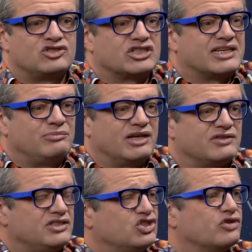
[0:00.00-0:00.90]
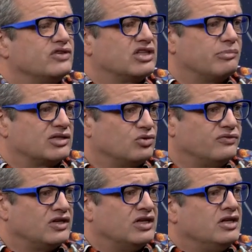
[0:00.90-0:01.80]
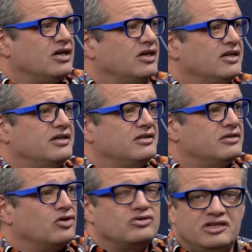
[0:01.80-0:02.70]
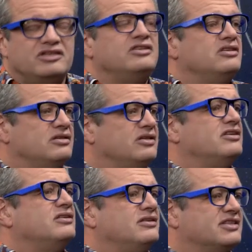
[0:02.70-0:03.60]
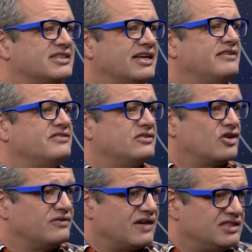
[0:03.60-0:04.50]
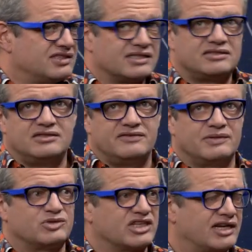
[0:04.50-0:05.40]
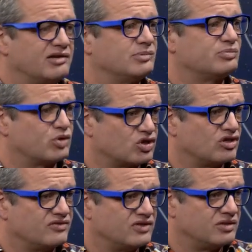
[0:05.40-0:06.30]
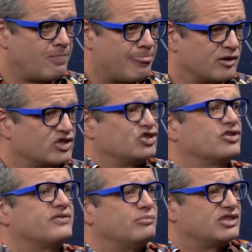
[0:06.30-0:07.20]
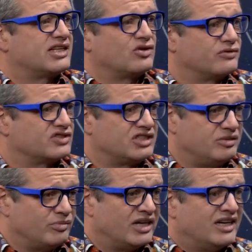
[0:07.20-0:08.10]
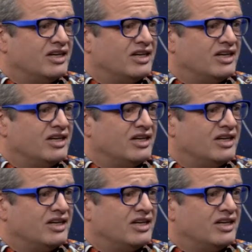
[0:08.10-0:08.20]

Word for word: czasami nawet niszowych tematów, e, no, nie, nie, nie staję do rywalizacji, nie wiem, z kanałem sportowym, Krzysztofem Stanowskim,